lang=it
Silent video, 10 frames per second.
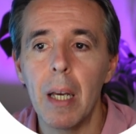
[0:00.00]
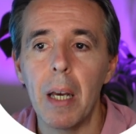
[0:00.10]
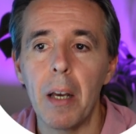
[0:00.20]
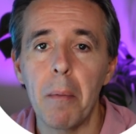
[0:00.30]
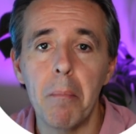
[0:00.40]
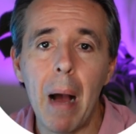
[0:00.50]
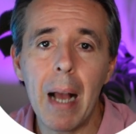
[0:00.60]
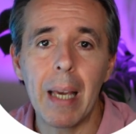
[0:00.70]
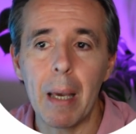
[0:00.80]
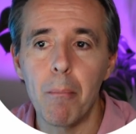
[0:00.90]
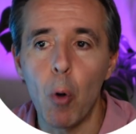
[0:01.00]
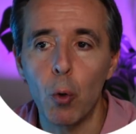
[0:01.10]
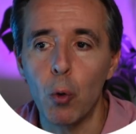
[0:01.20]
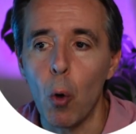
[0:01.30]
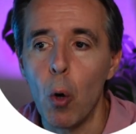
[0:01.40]
eh, anche
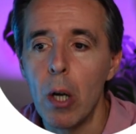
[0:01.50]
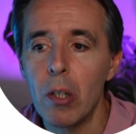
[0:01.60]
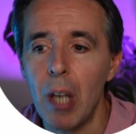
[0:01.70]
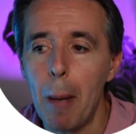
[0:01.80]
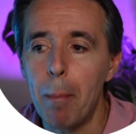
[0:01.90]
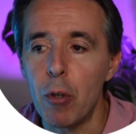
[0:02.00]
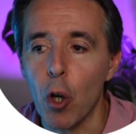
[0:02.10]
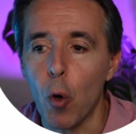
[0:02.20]
molto semplice